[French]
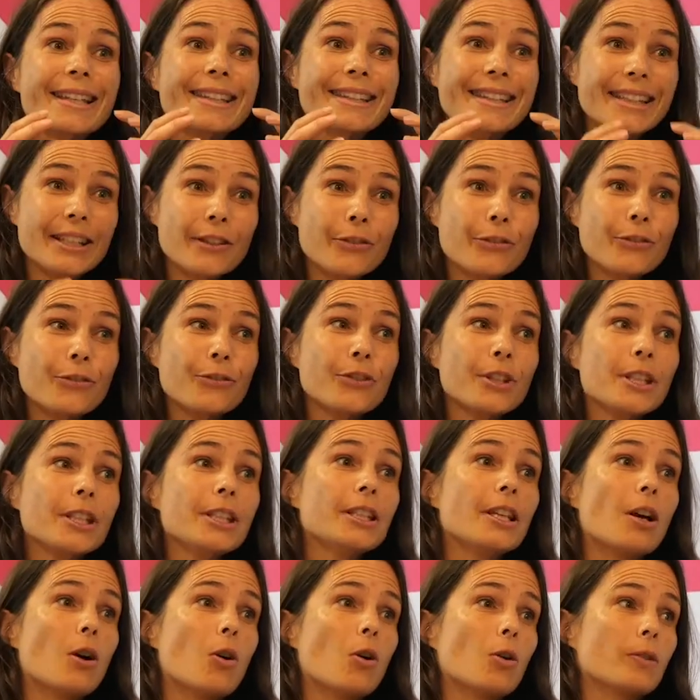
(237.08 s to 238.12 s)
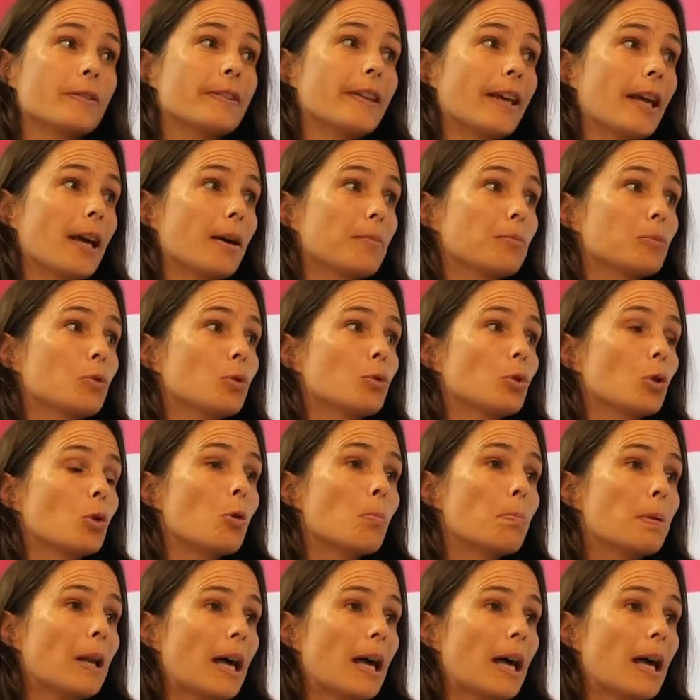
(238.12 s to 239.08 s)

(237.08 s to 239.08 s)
de langue ou même de